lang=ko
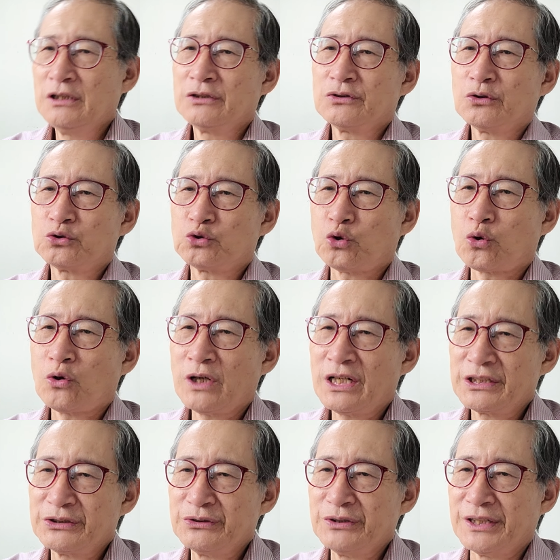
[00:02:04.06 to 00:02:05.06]
또
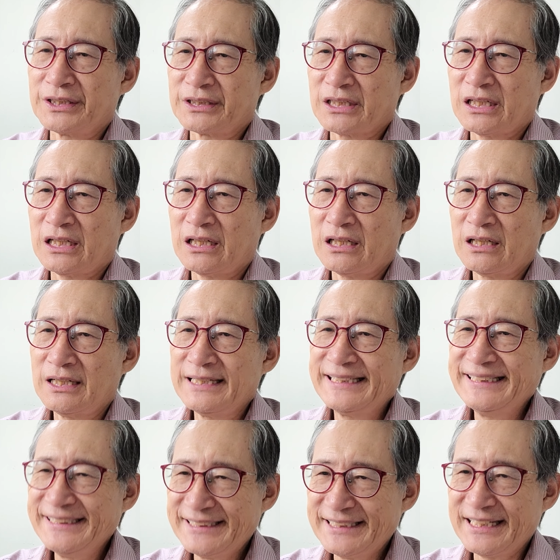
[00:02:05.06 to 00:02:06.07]
조롱하기도 했다.
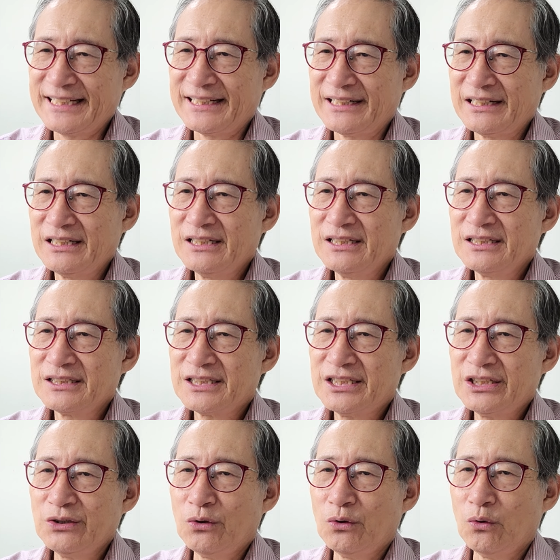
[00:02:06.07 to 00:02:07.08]
이제
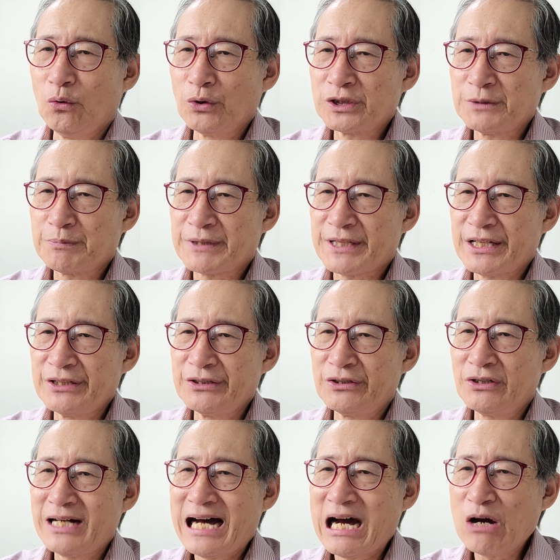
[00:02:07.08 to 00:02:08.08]
T-50
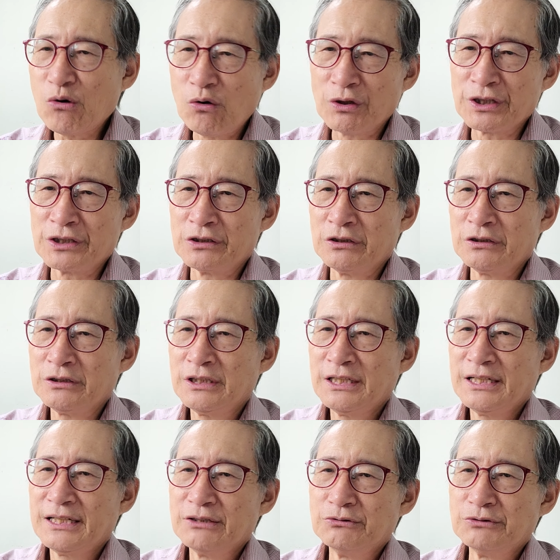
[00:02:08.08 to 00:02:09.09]
계열 항공기는
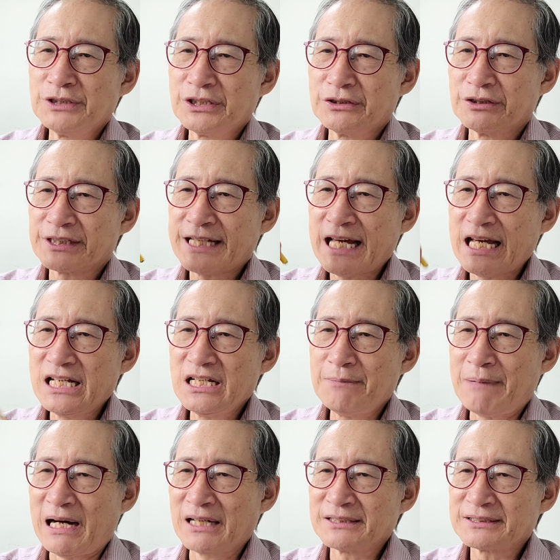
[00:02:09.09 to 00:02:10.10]
우리 그 K
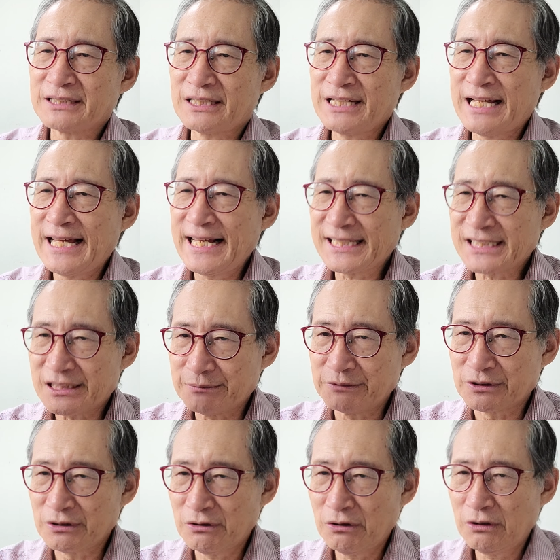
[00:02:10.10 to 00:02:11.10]
방산의
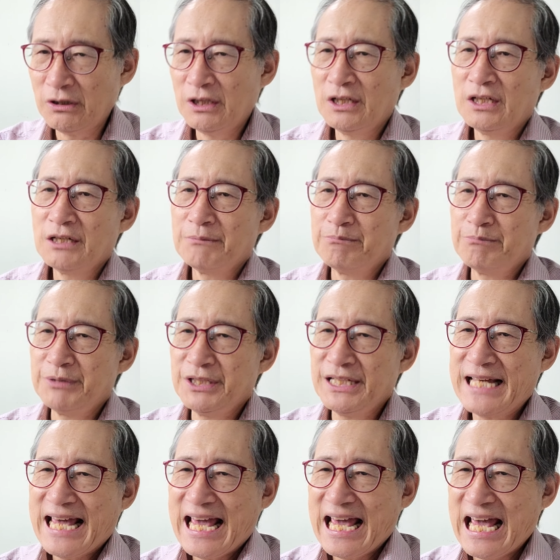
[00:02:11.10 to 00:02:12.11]
핵심으로
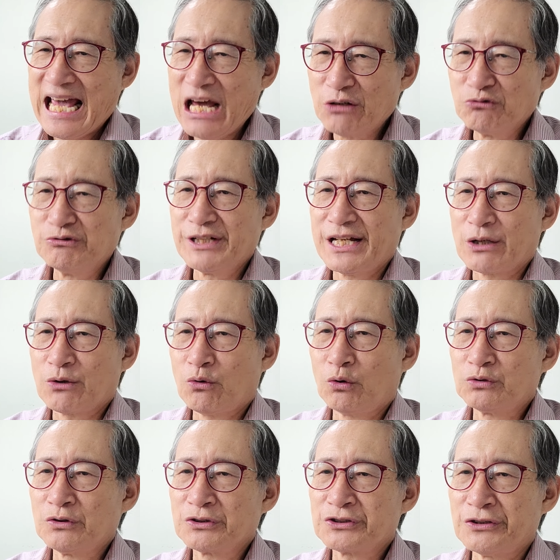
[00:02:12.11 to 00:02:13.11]
미 해군의
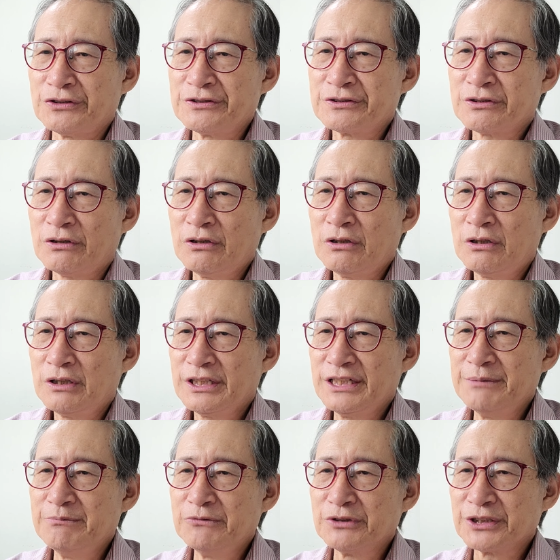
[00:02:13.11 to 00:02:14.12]
고등 전설
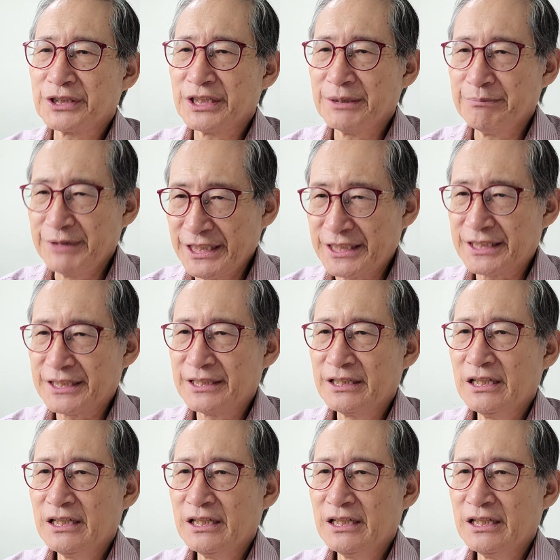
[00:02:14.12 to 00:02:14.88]
입문기 및